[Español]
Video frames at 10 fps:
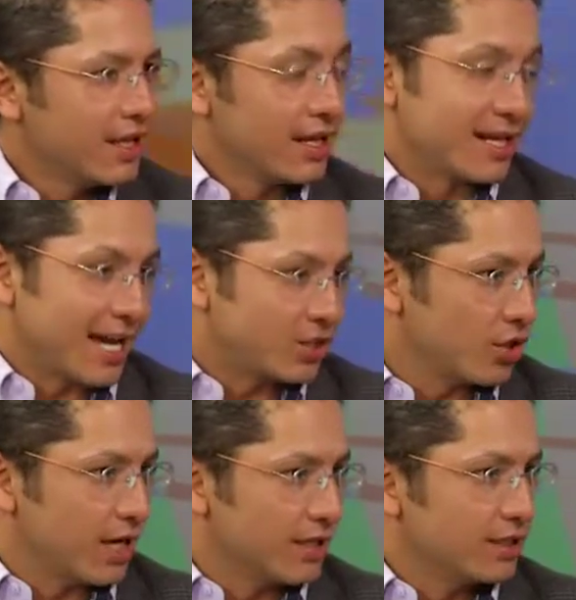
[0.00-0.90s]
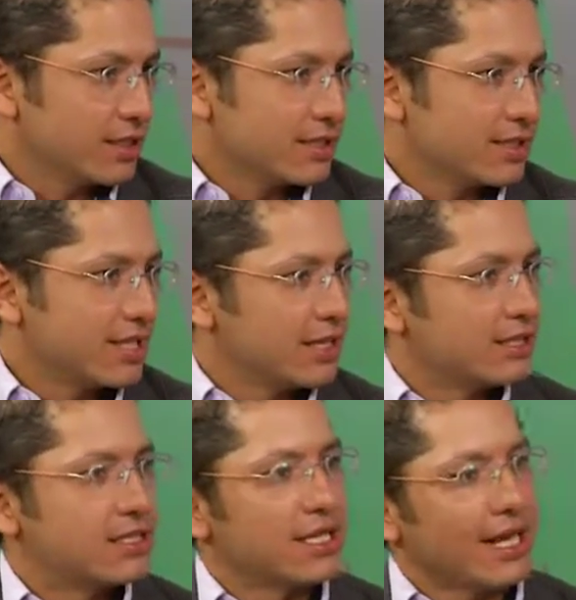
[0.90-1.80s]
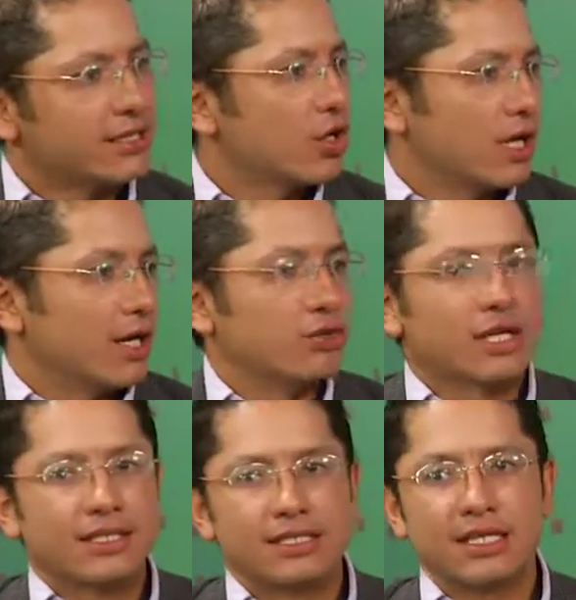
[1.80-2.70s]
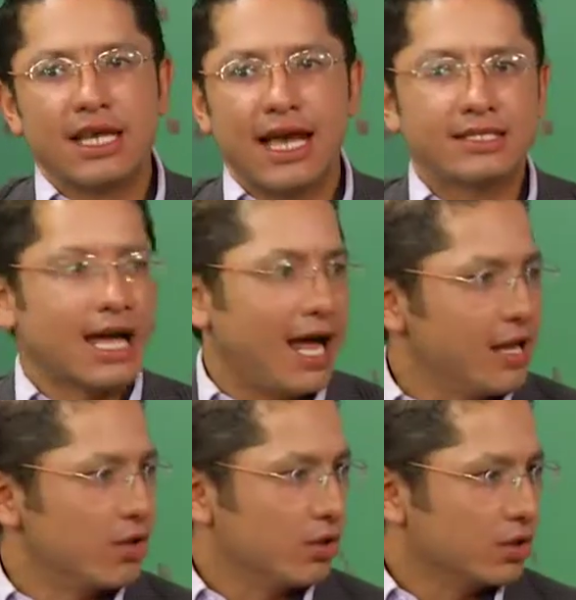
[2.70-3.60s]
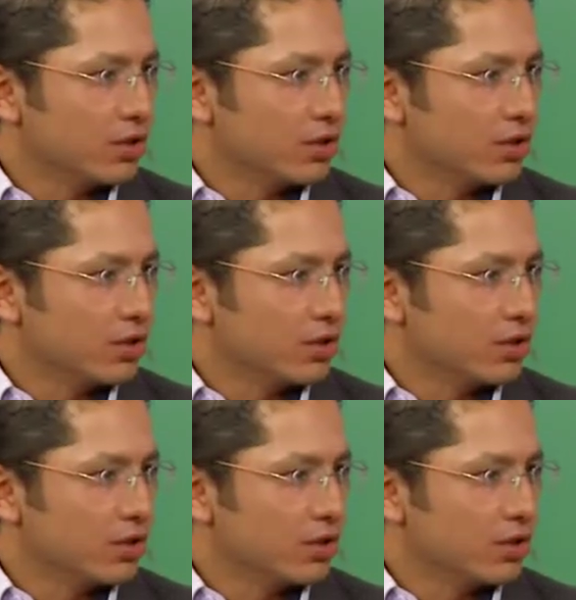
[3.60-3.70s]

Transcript: Reacciona. Sí, reacciona, o sea, sí haz algo.